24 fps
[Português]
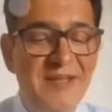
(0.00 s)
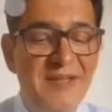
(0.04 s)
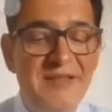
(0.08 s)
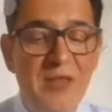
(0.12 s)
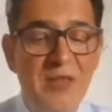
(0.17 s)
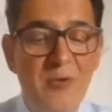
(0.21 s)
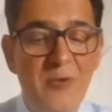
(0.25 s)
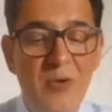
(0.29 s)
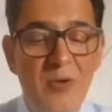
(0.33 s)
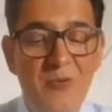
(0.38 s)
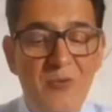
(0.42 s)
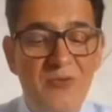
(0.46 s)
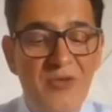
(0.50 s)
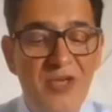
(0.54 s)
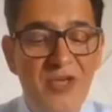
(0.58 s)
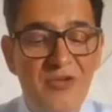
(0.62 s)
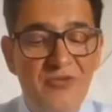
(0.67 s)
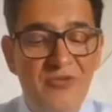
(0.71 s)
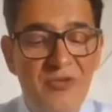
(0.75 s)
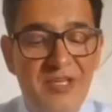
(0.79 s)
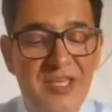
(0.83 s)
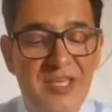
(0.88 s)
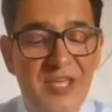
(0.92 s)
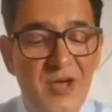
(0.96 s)
Então eu
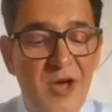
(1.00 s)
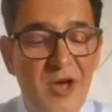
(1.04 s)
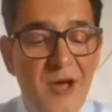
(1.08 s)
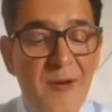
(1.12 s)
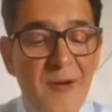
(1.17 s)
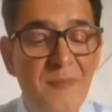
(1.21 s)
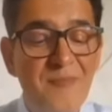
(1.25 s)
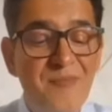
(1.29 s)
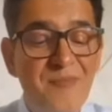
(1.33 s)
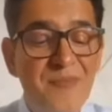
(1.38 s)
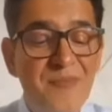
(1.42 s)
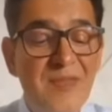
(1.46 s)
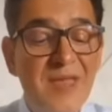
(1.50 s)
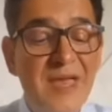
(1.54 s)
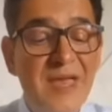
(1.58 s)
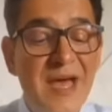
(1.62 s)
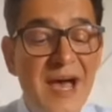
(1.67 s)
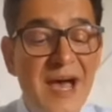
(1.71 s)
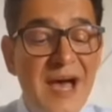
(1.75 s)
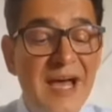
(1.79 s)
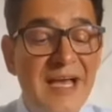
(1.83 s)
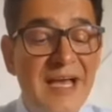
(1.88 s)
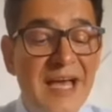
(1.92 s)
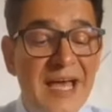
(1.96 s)
vejo aqui, ó,
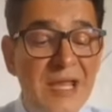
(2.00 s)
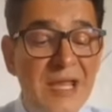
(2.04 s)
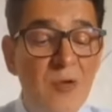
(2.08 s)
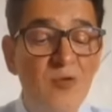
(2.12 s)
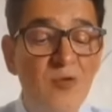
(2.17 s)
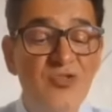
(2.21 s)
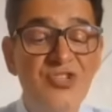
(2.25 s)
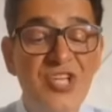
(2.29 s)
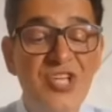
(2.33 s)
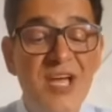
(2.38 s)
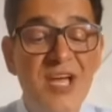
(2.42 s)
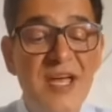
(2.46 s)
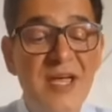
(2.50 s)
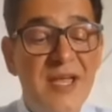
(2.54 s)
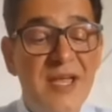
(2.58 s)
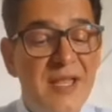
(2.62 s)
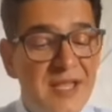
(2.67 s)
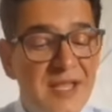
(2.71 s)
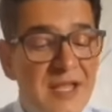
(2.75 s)
a Cariúcha.